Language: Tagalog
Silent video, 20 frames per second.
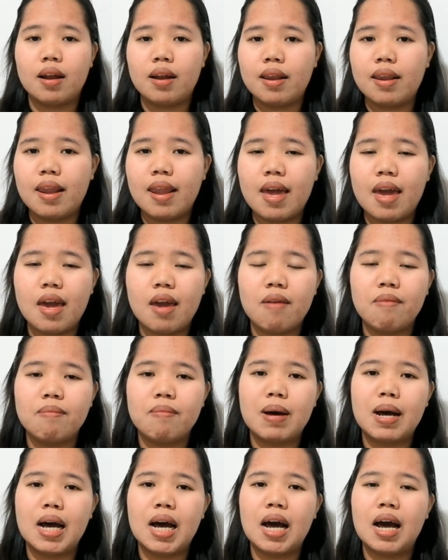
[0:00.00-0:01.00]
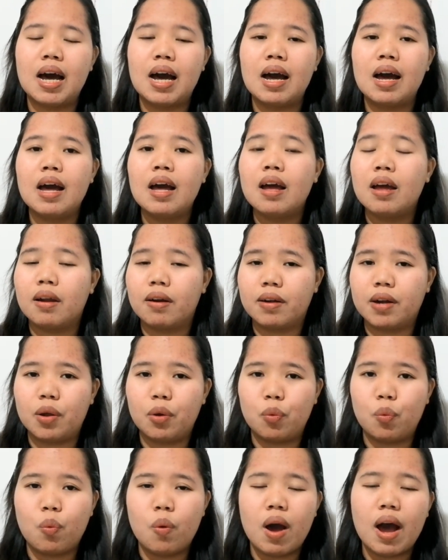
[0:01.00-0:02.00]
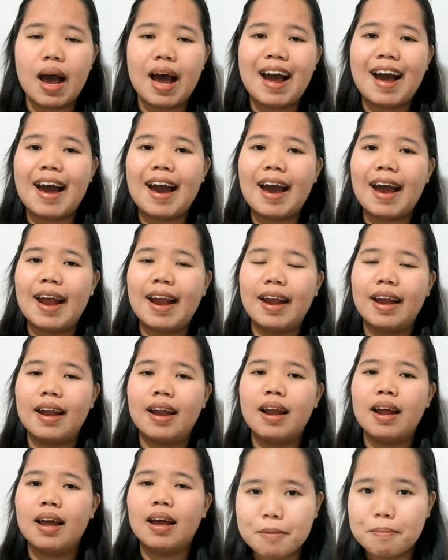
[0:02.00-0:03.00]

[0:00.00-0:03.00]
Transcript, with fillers: Nema, Rewire,